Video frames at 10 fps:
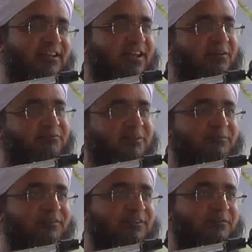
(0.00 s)
कि हम
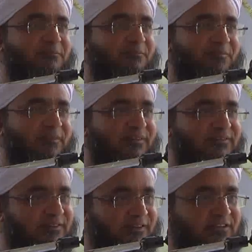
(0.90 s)
सब के सब
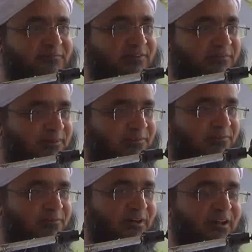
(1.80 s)
जन्नत में जमा
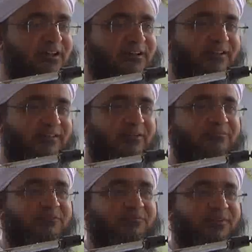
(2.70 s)
हों अल्लाह की रज़ा
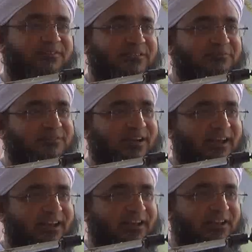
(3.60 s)
हम सबको नसीब हो
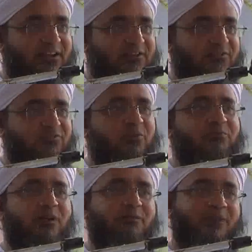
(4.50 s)
जाए तो तो
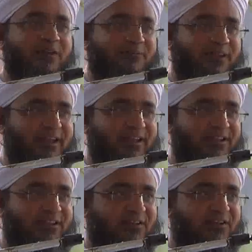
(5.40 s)
हम कामयाब हैं
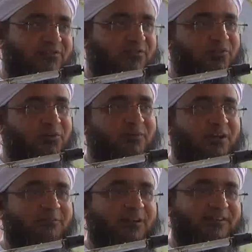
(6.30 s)
तो तो हम
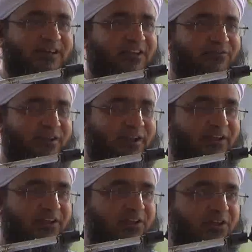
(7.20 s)
काबिल तारीफ़ हैं
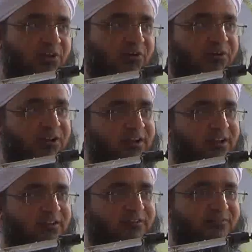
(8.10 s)
और
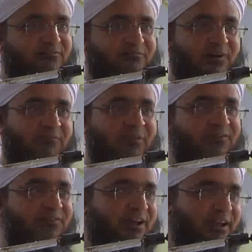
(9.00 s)
अगर
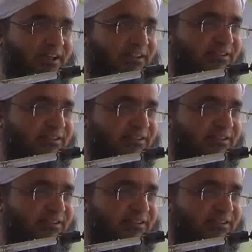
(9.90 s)
मामला जो है